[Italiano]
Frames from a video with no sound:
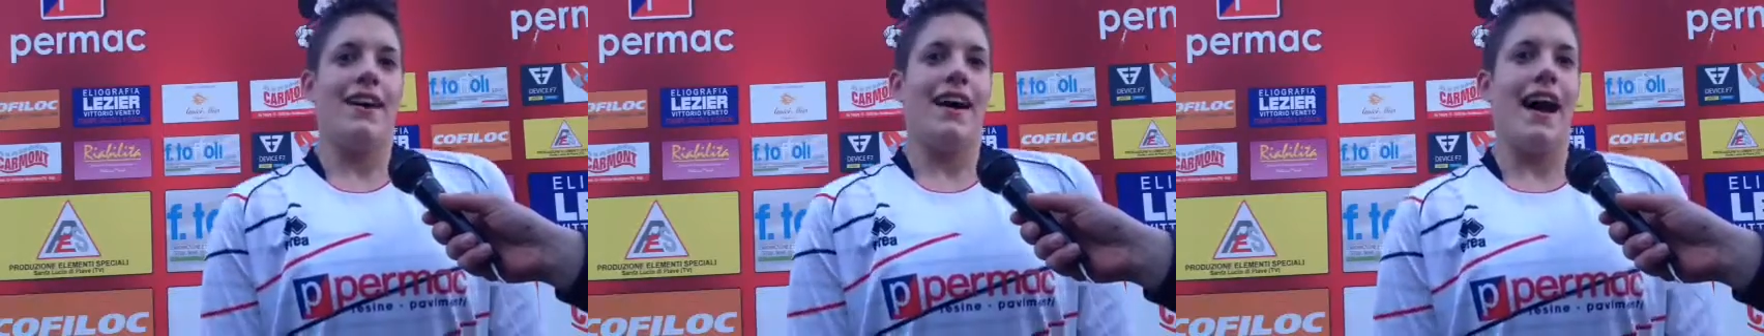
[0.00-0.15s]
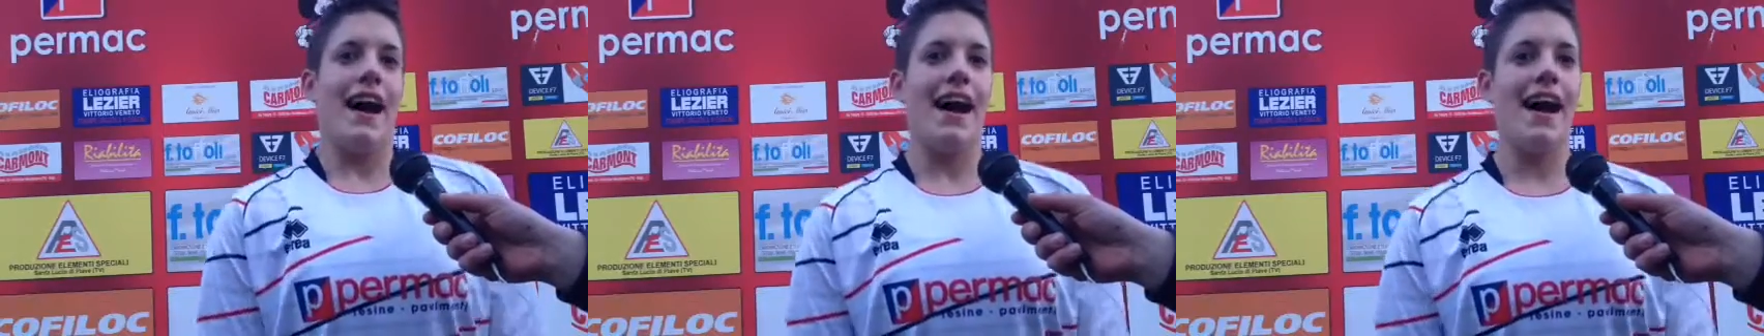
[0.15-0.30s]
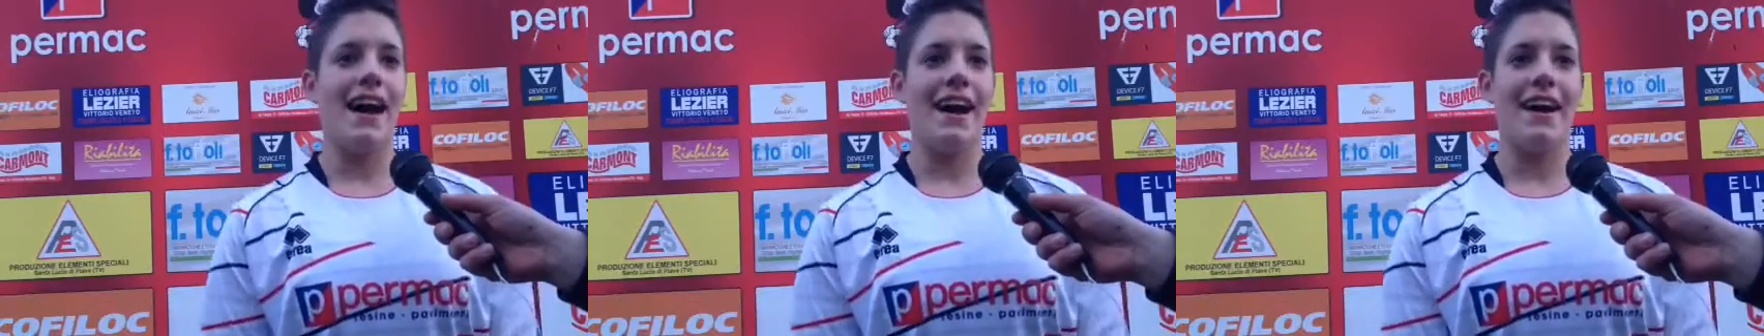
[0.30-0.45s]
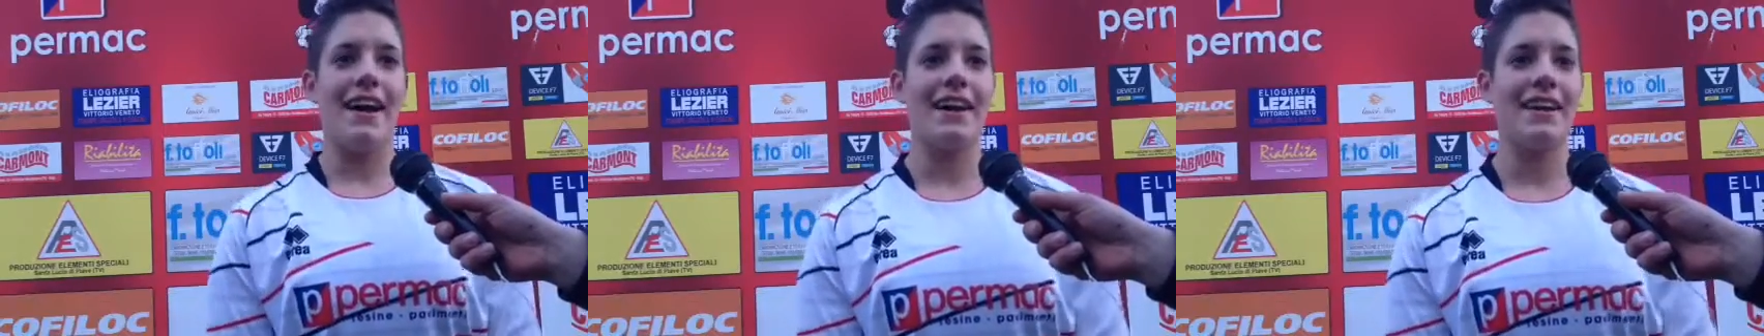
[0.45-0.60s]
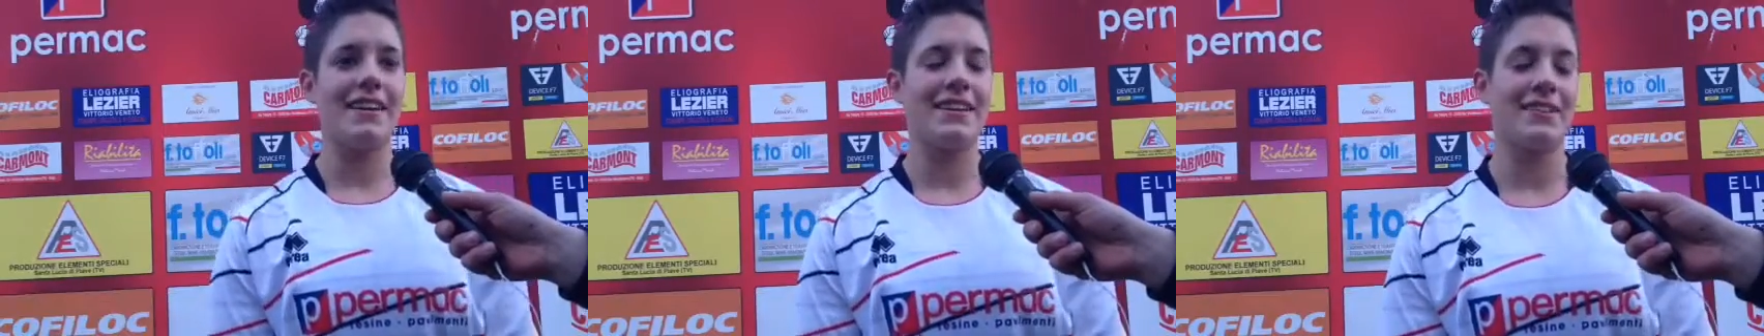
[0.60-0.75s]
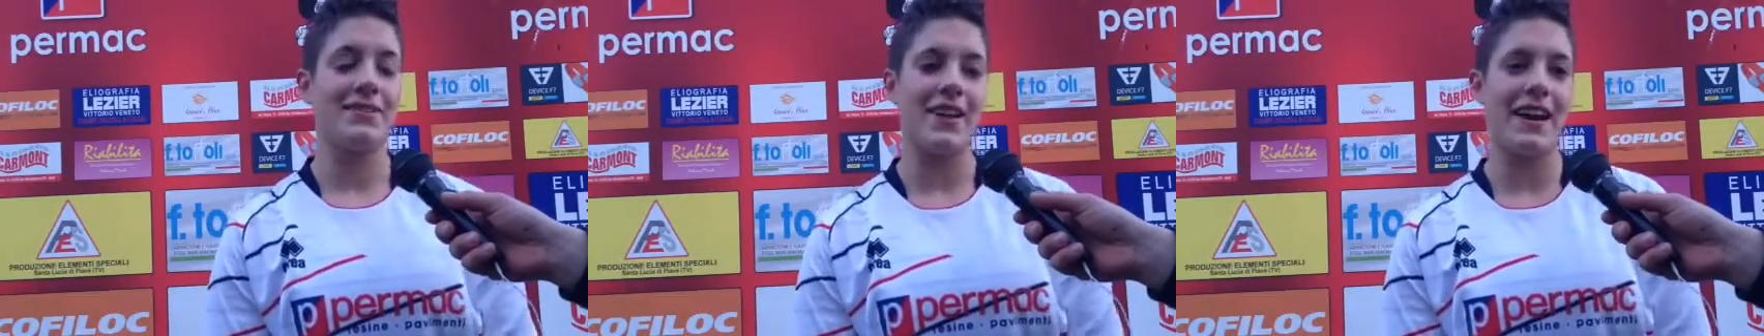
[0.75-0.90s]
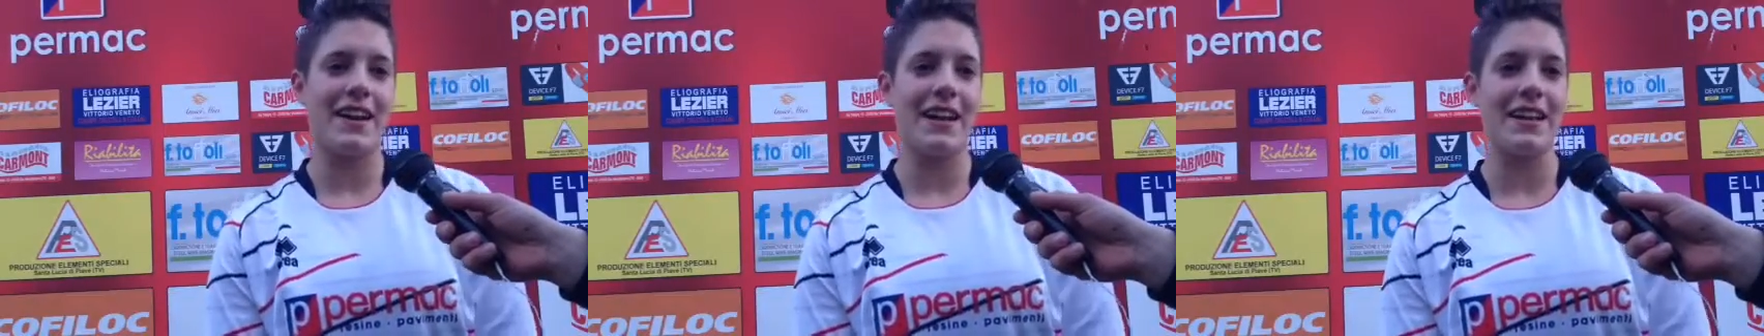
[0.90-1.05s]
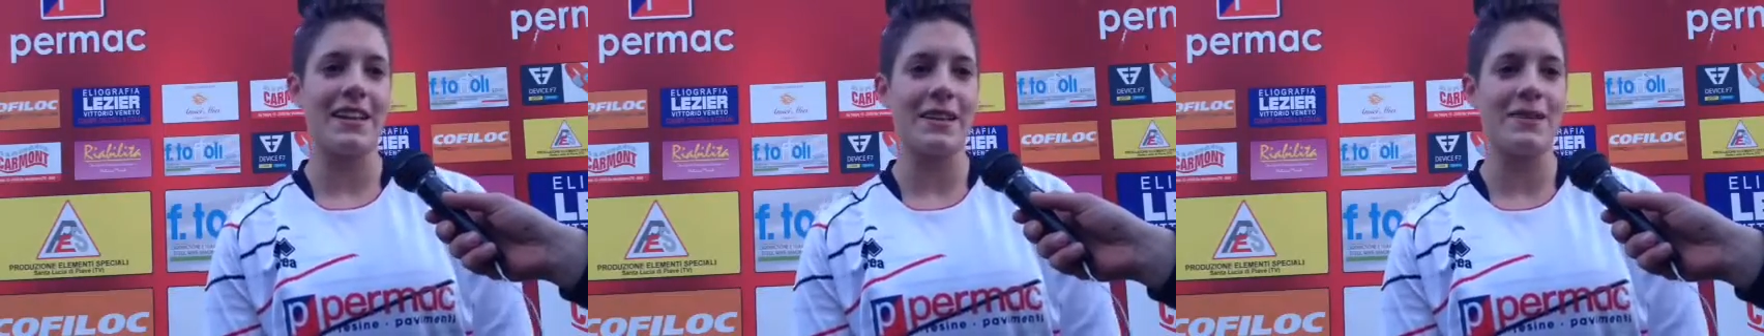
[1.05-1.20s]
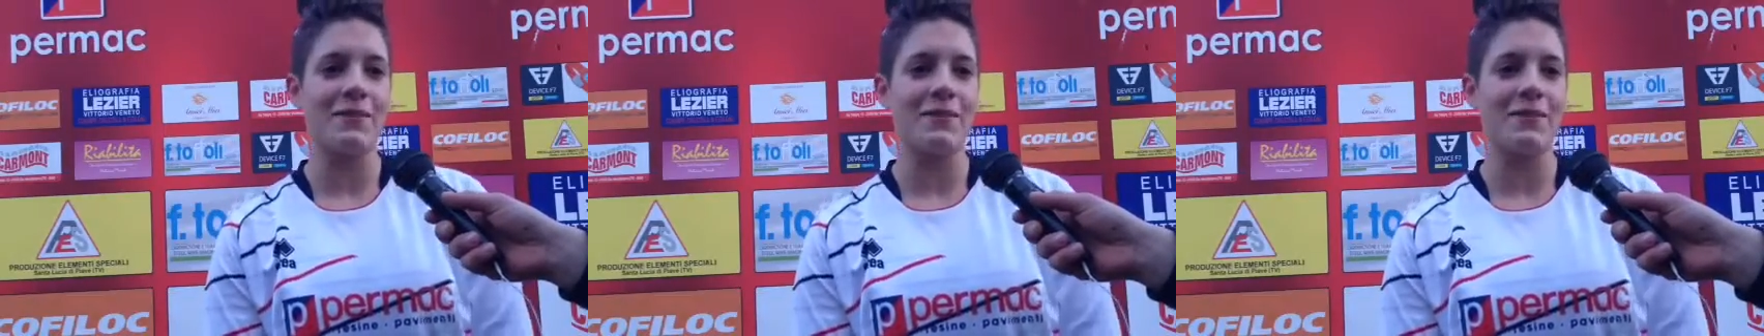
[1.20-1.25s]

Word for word: è una grande